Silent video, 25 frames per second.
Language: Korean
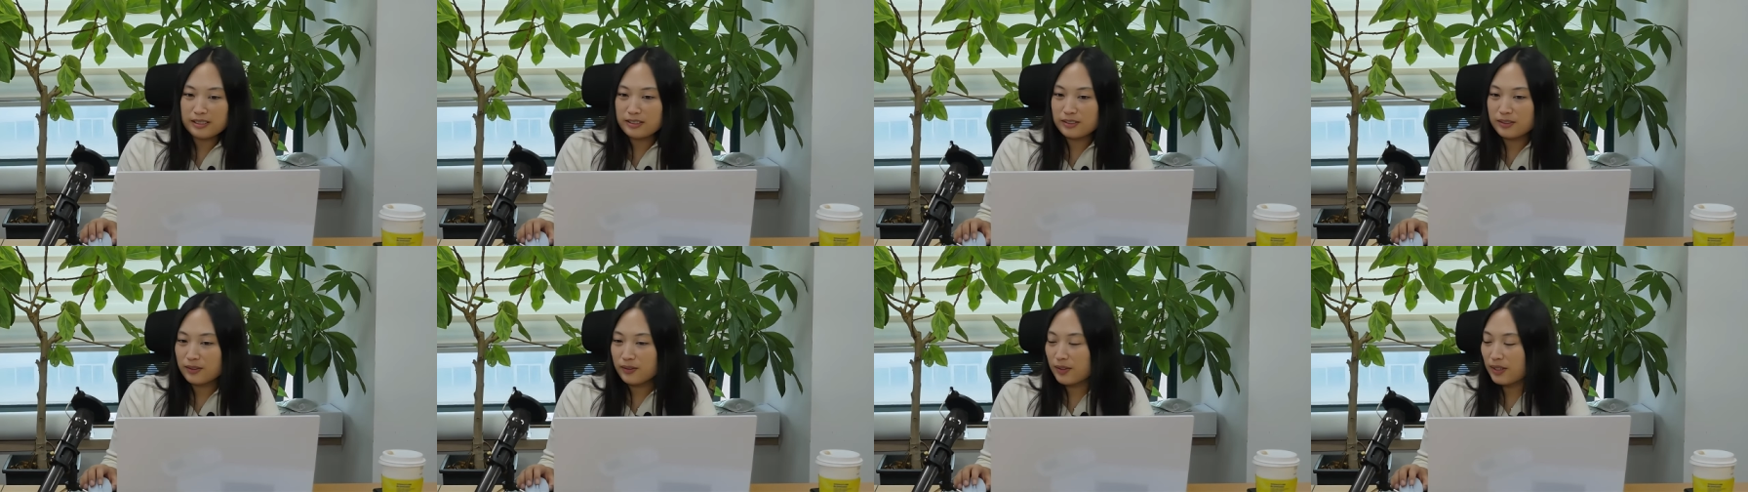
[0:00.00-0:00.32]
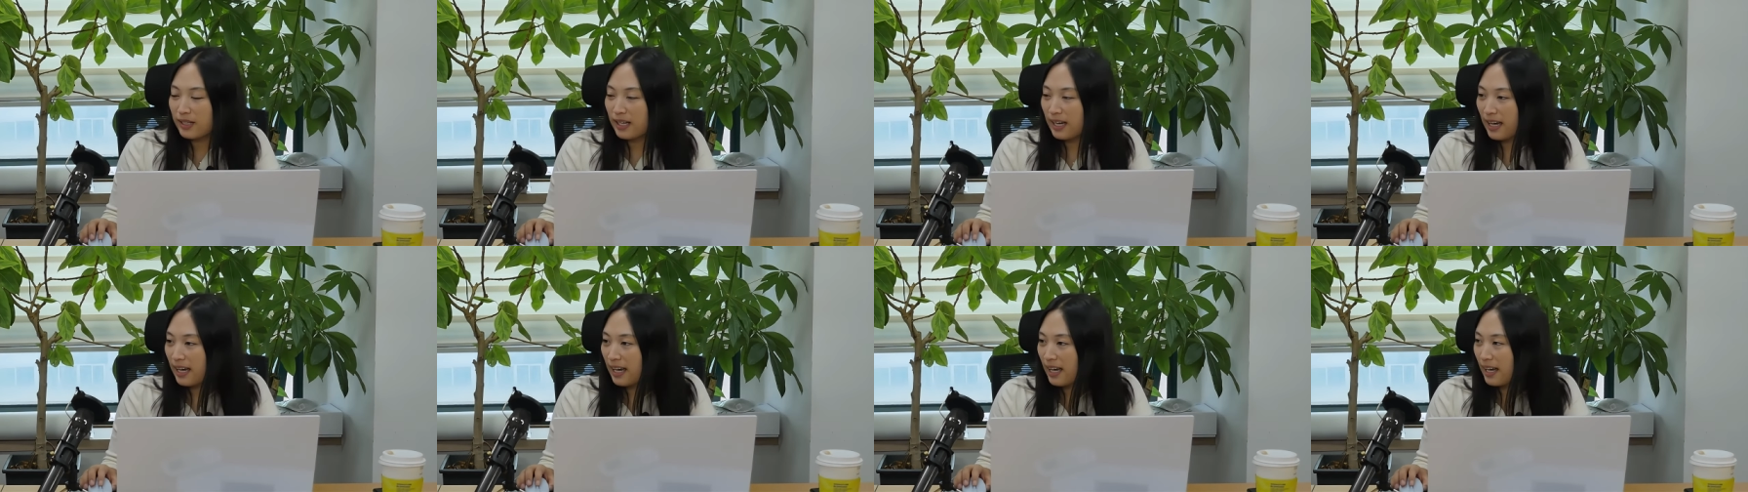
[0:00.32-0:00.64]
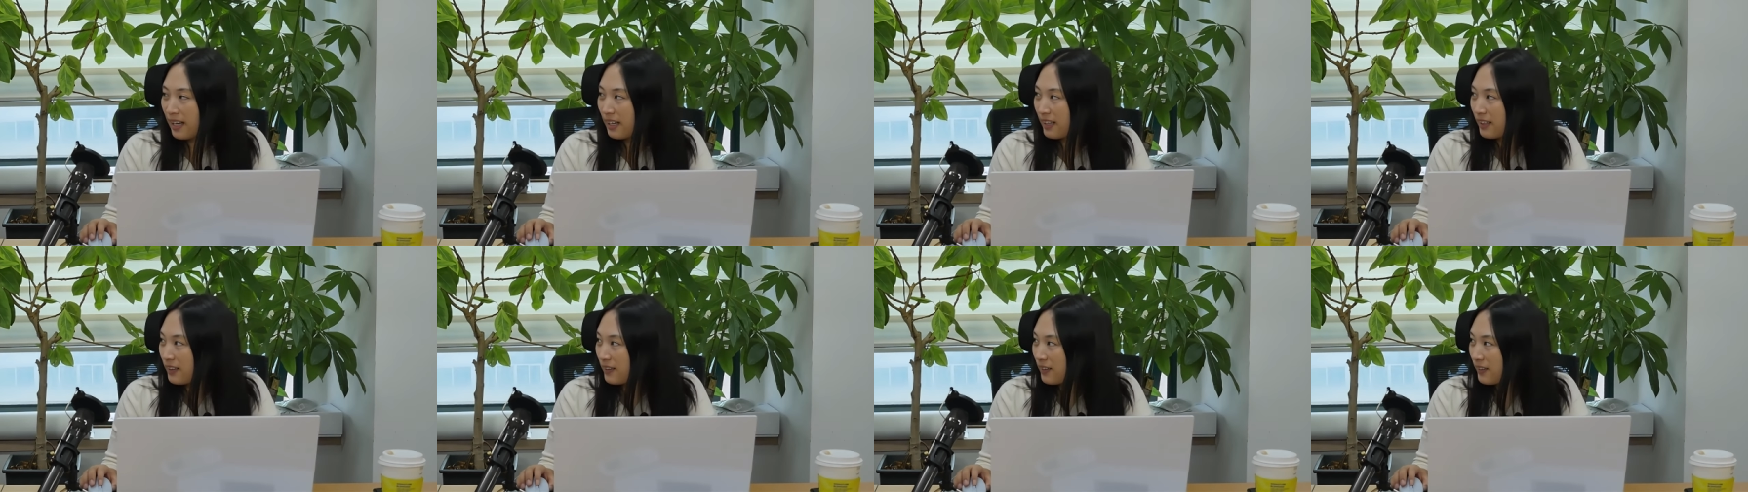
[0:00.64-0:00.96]
저희가
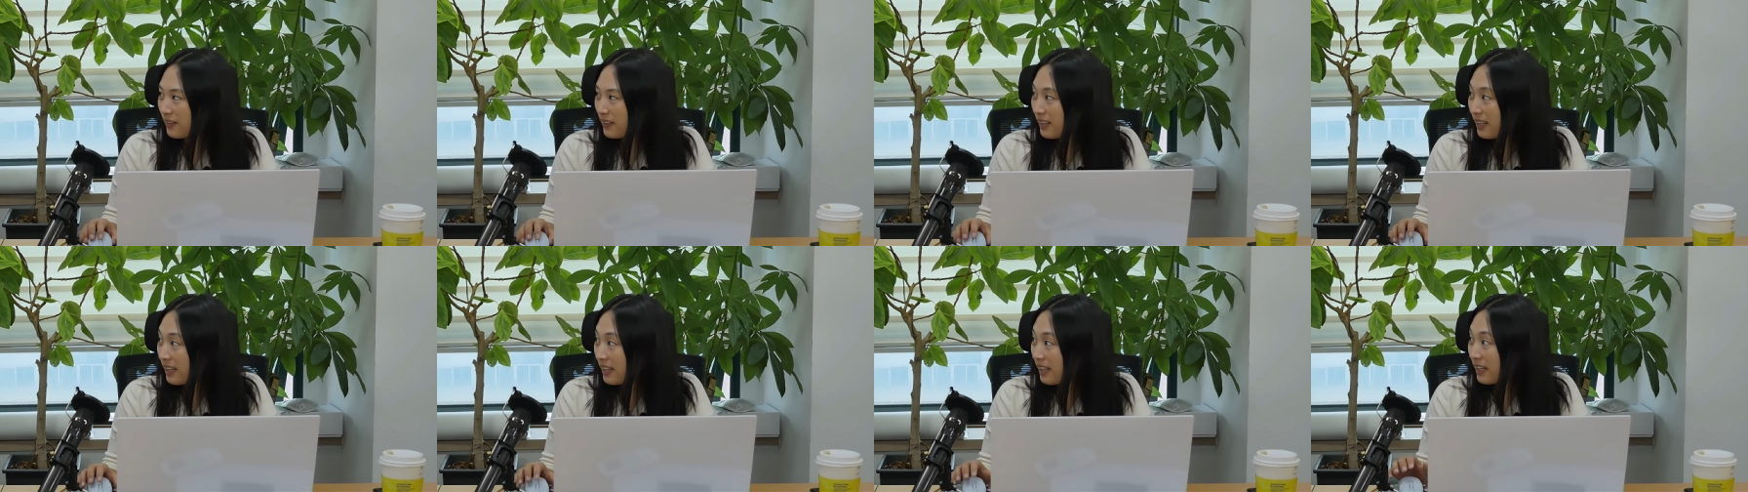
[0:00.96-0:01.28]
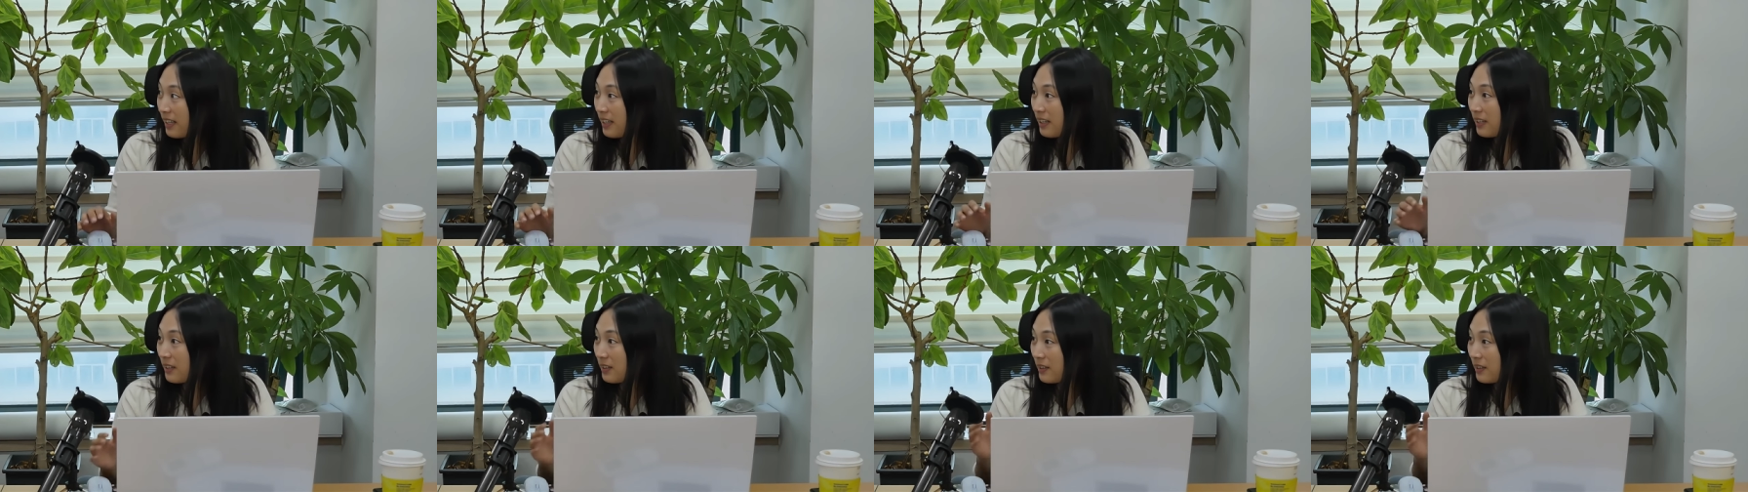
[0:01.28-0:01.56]
이렇게